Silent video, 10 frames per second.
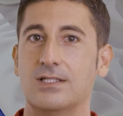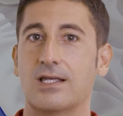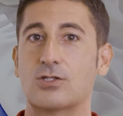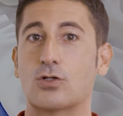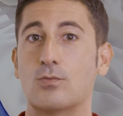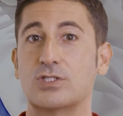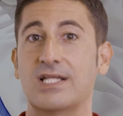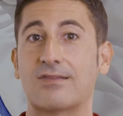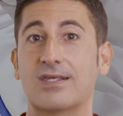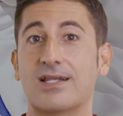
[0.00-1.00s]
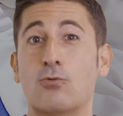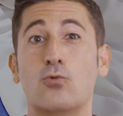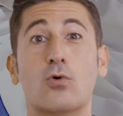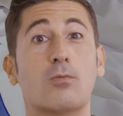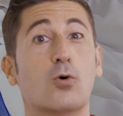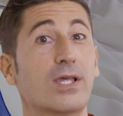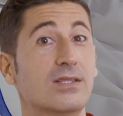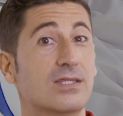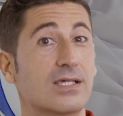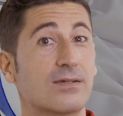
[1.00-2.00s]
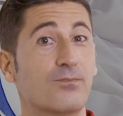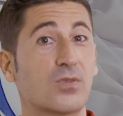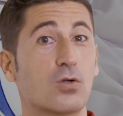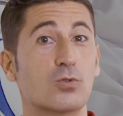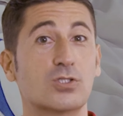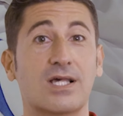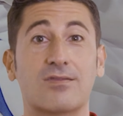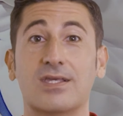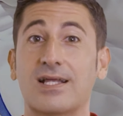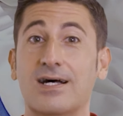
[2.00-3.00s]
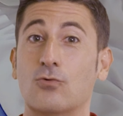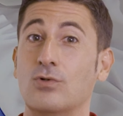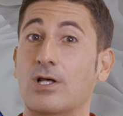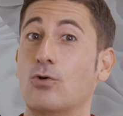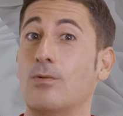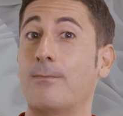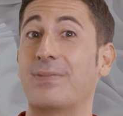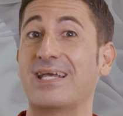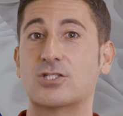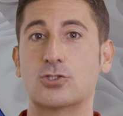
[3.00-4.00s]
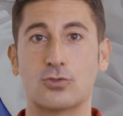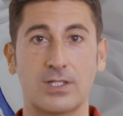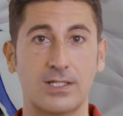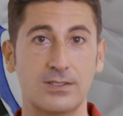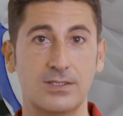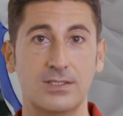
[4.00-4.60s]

es como si naciera un nuevo ente, como si naciera una nueva persona.